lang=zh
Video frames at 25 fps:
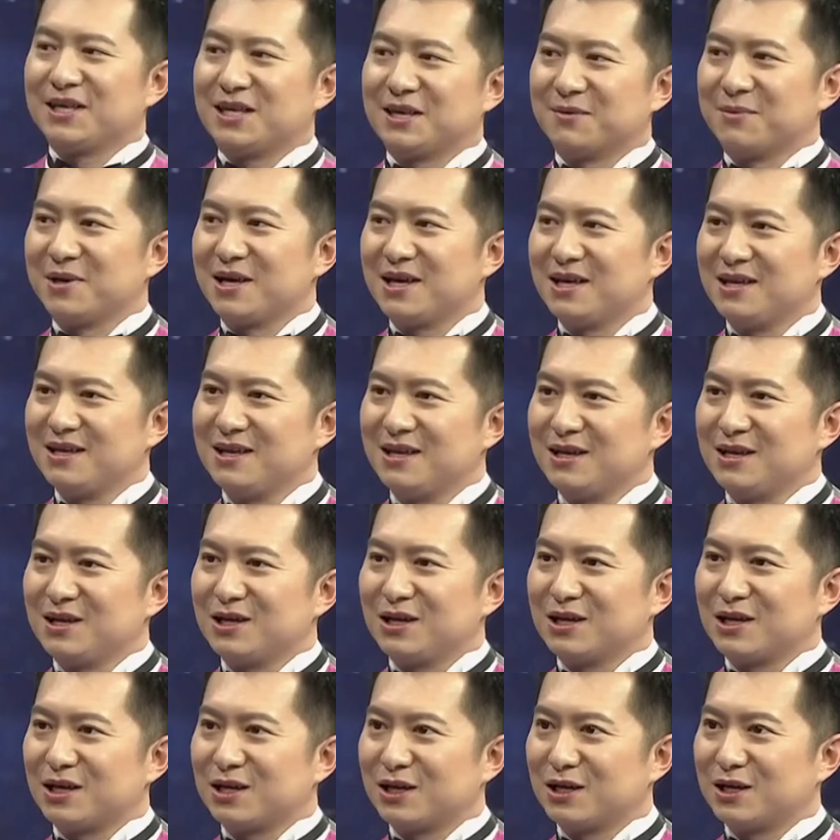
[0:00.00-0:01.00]
你们，
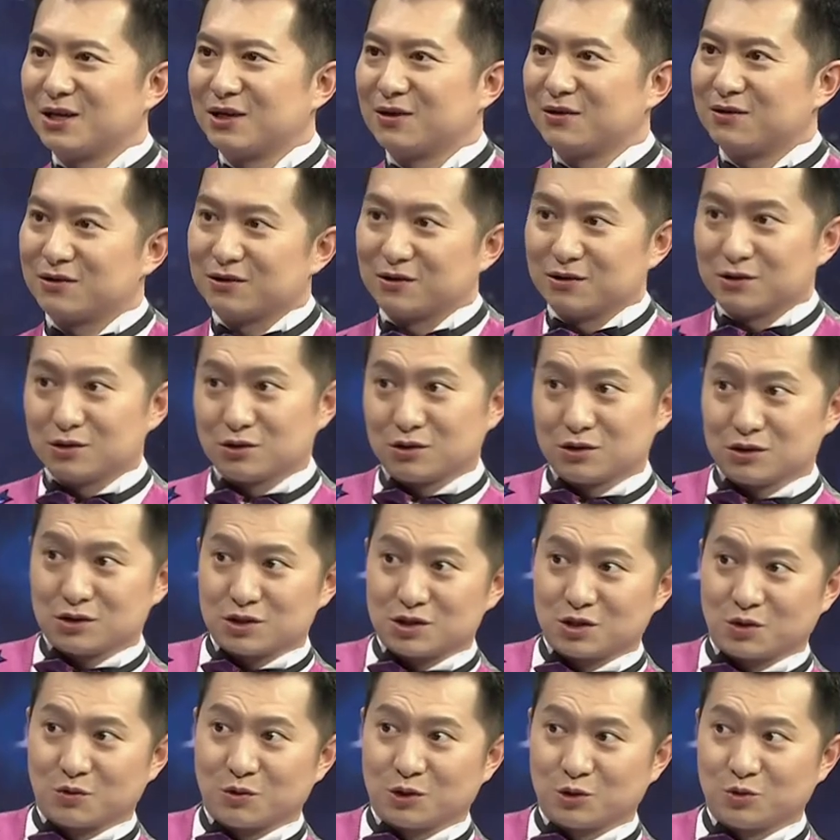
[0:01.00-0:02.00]
呃，
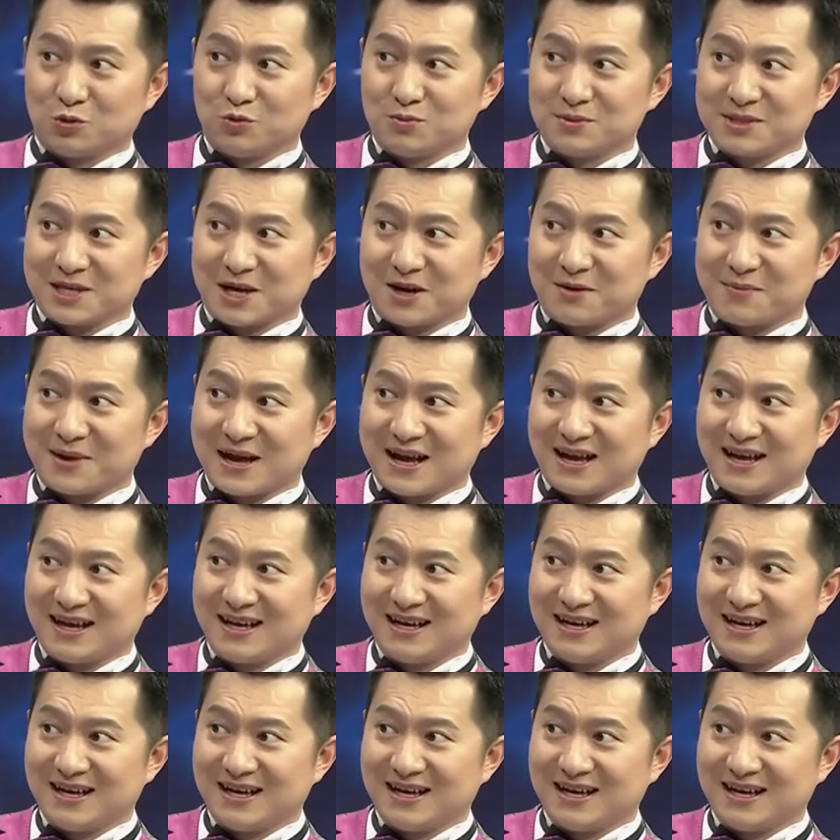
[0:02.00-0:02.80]
走过独木桥吗？